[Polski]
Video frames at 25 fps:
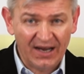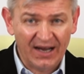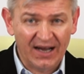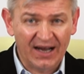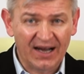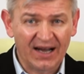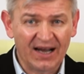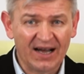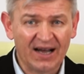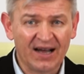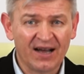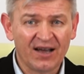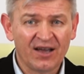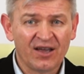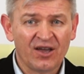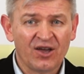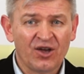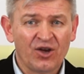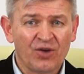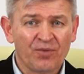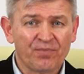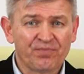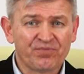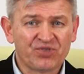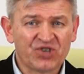a
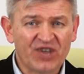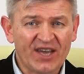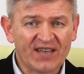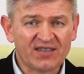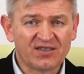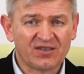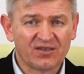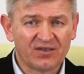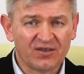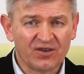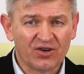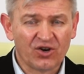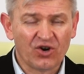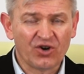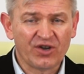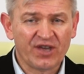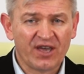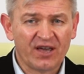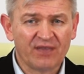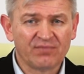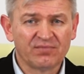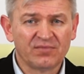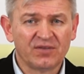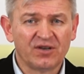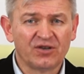przed
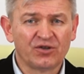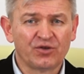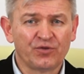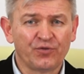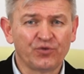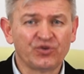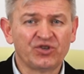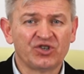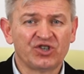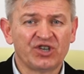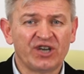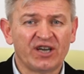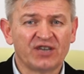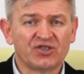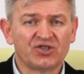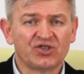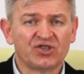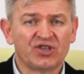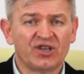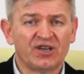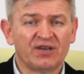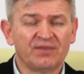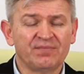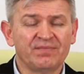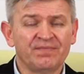rokiem
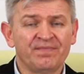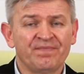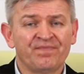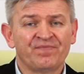2000